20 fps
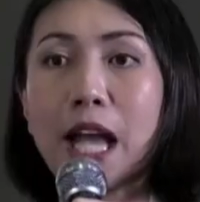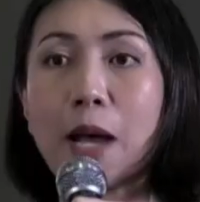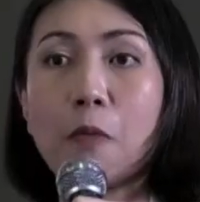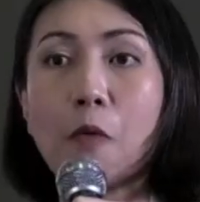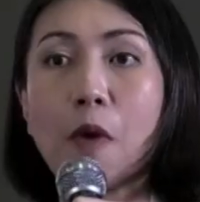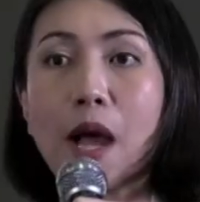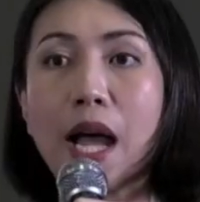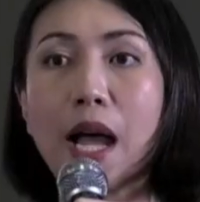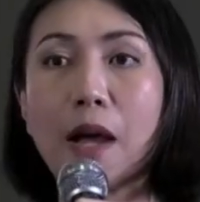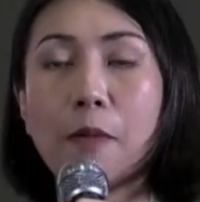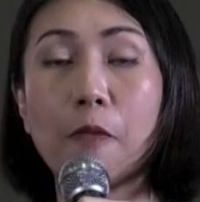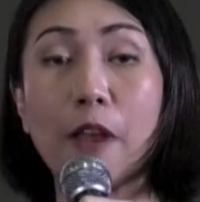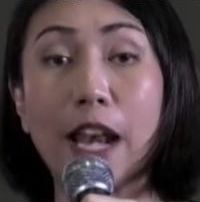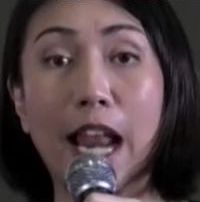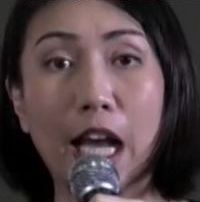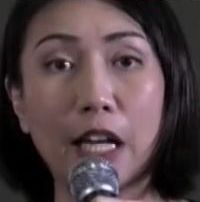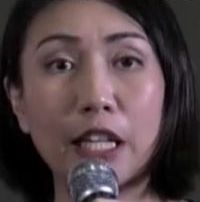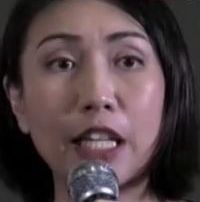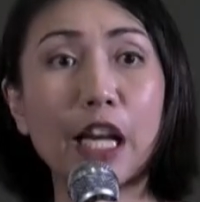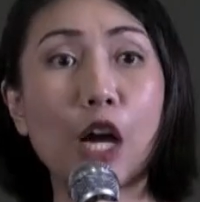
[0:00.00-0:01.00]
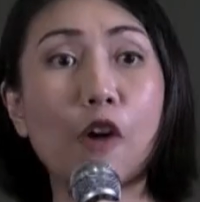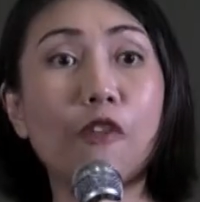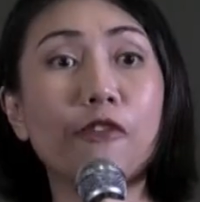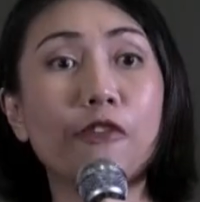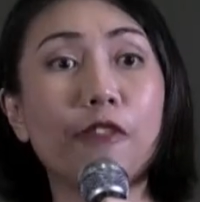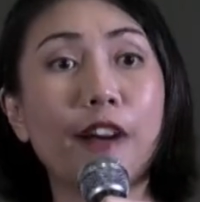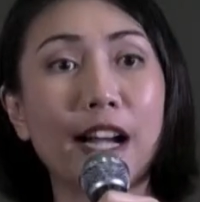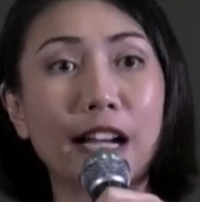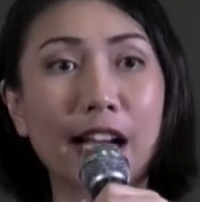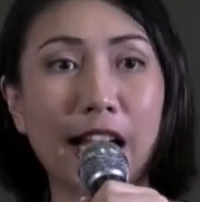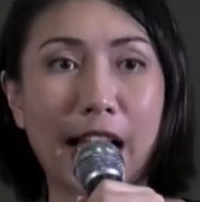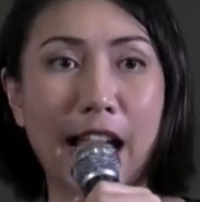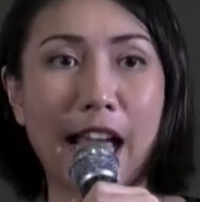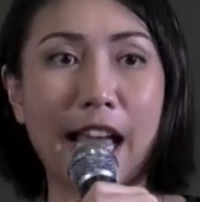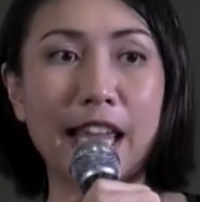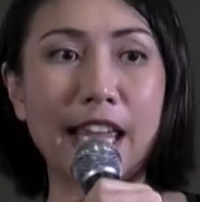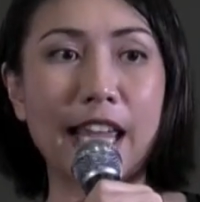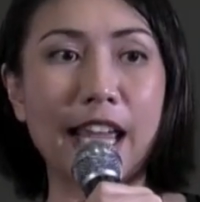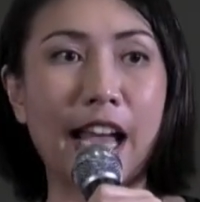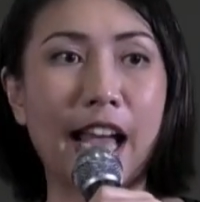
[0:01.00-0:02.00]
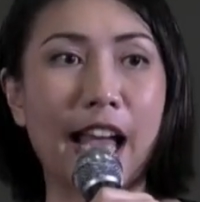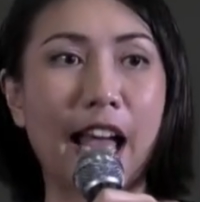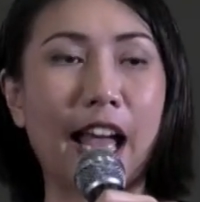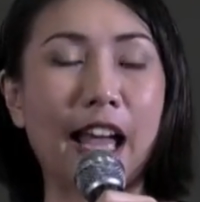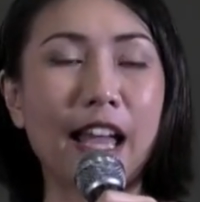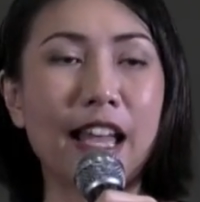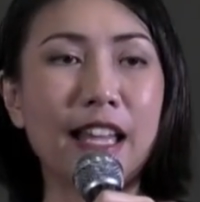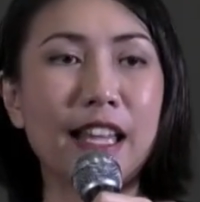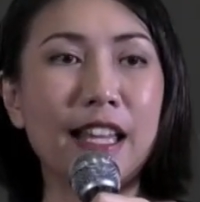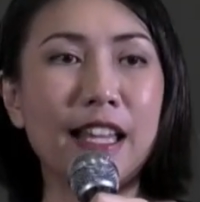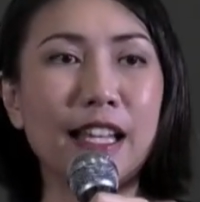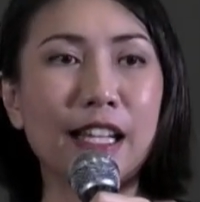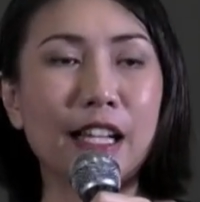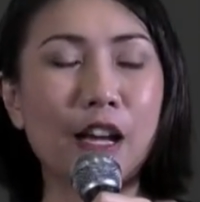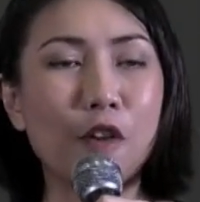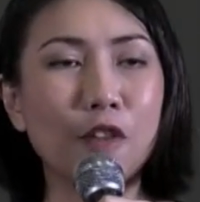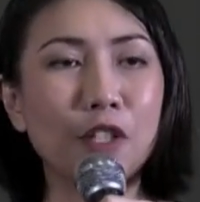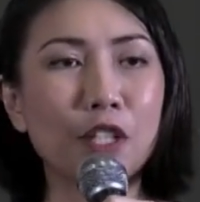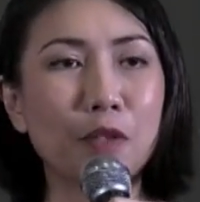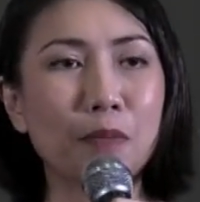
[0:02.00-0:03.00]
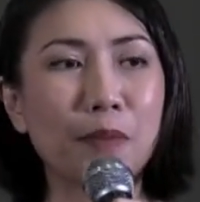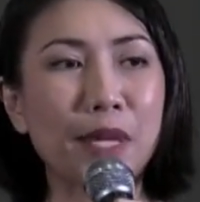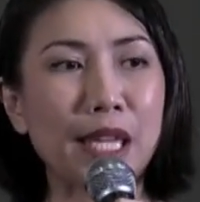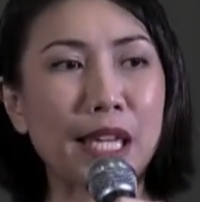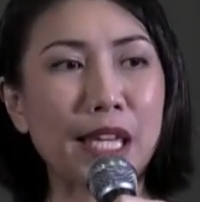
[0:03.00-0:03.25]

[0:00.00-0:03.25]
ว่าเวลาที่เขาฟักไข่อะค่ะ เขาจะมี